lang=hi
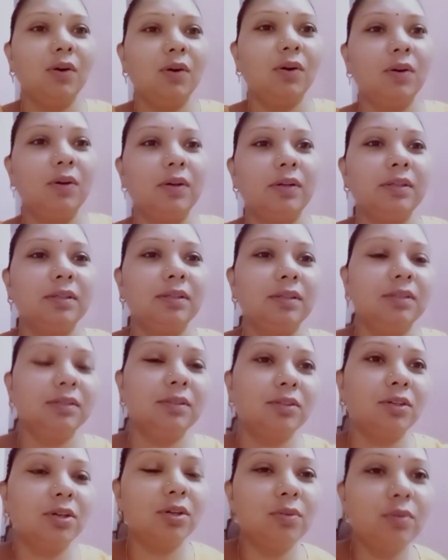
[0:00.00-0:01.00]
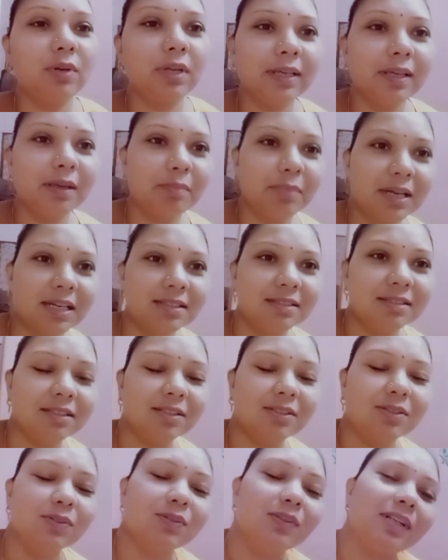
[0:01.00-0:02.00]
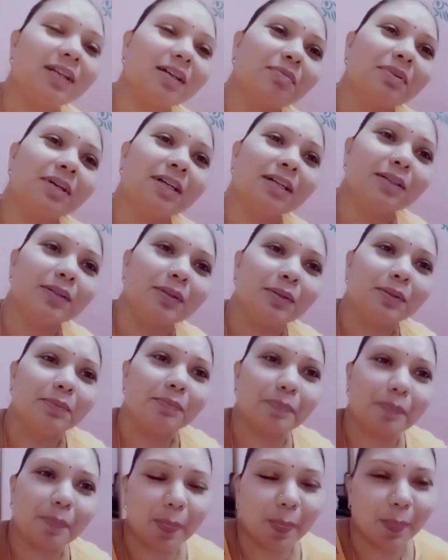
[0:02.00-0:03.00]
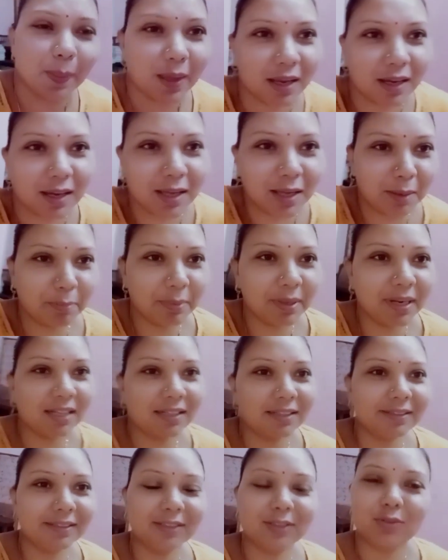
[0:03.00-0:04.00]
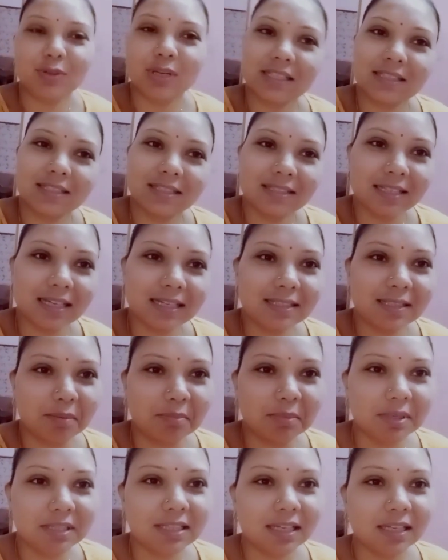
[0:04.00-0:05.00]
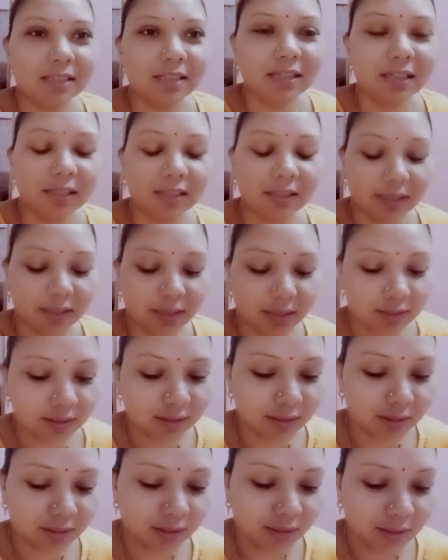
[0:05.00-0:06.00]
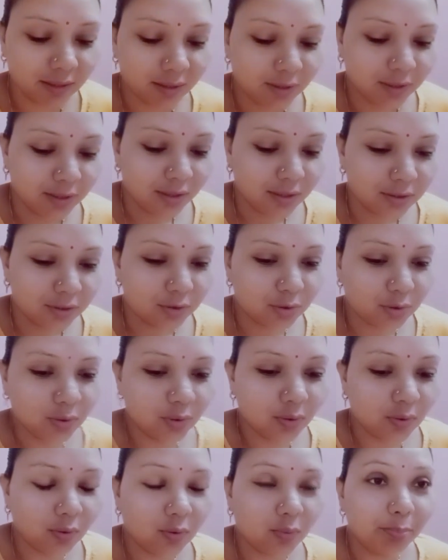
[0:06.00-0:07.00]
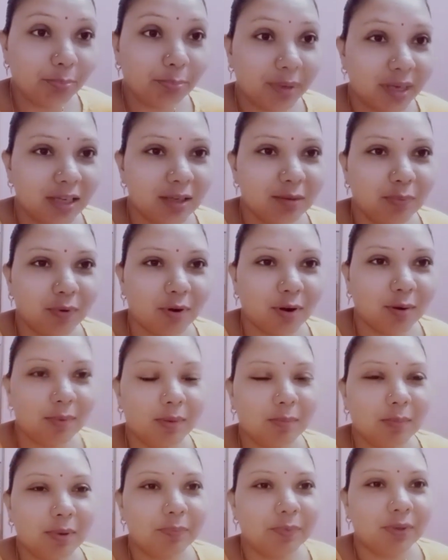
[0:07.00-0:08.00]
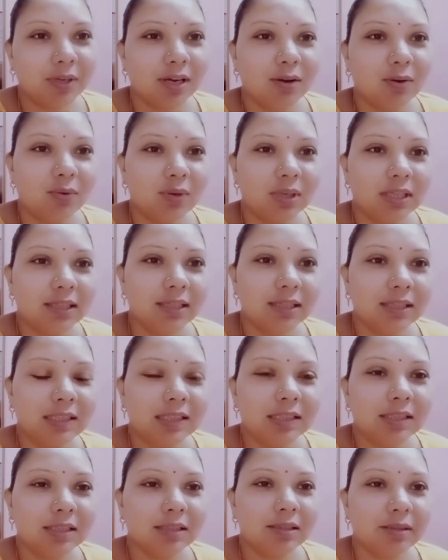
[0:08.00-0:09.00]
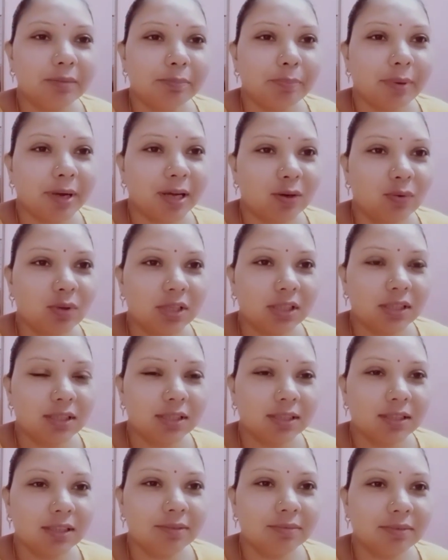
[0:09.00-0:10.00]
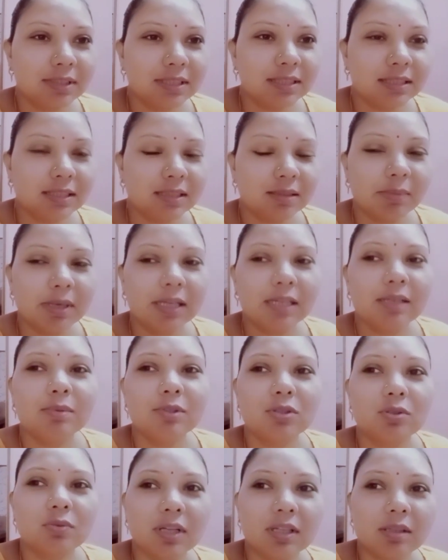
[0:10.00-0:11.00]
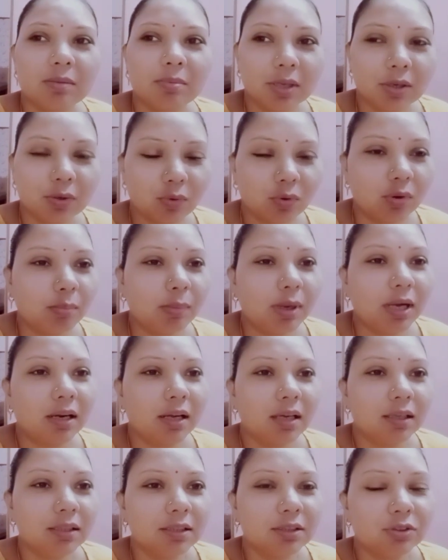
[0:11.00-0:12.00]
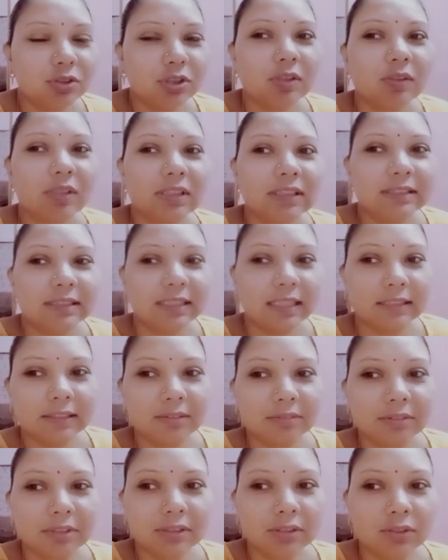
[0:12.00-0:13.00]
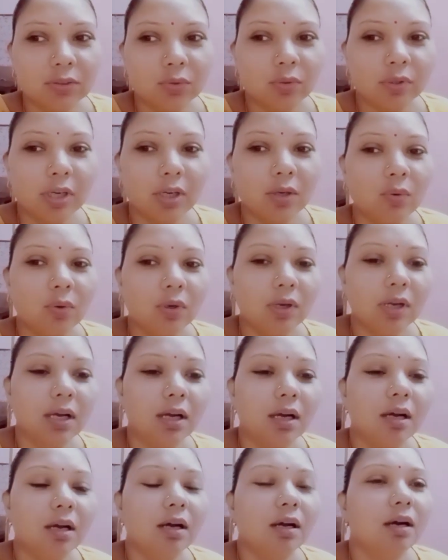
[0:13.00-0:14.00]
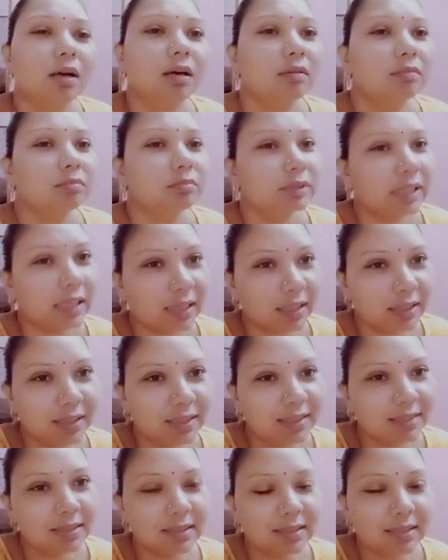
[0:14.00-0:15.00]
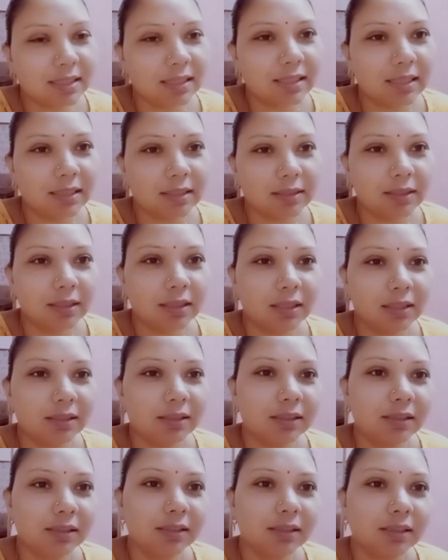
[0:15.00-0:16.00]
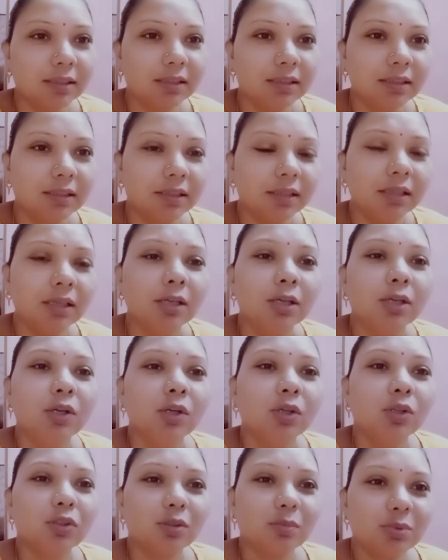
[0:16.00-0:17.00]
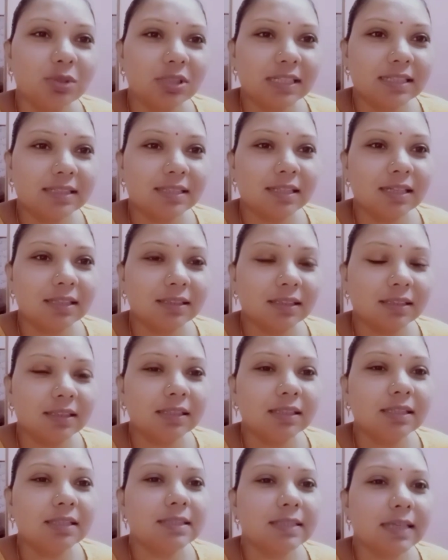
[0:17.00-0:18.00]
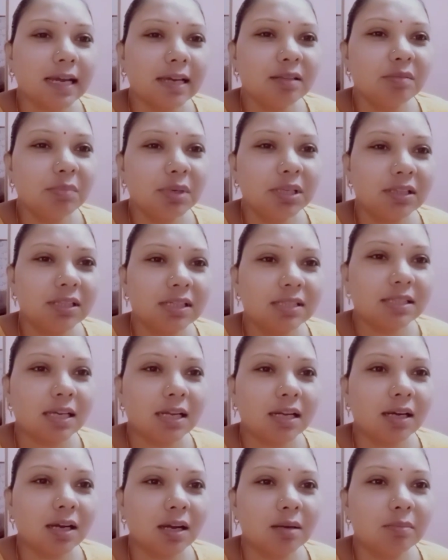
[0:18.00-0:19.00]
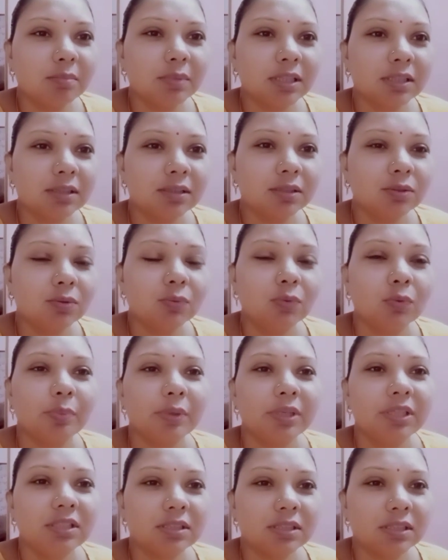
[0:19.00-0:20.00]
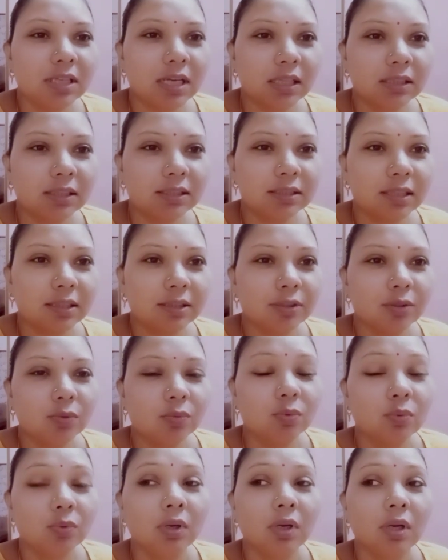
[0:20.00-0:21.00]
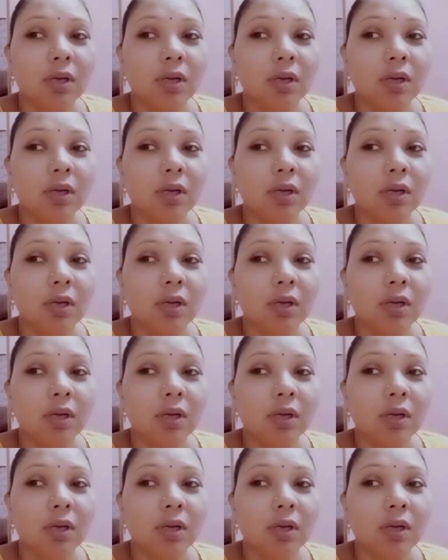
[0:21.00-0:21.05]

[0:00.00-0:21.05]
और कोरोना के बाद से तो लगभग घर पे रहते थे तो एक्सरसाइज हमेशा ही करने लगे थे तो मेन प्रॉब्लम अब क्या हो रही है कि पैरों की दर्द की वजह से मैंने भी शुरुआत में इग्नोर मारा कि चलो एक्सरसाइज की वजह से हो रहा होगा आ, सारा दिन ऐसे ही चला जाता था खड़े खड़े खड़े खड़े तो मुझे ऐसा लगता था कि शायद मैं इतना सारा काम करती हूँ ऊपर नीचे आती जाती हूँ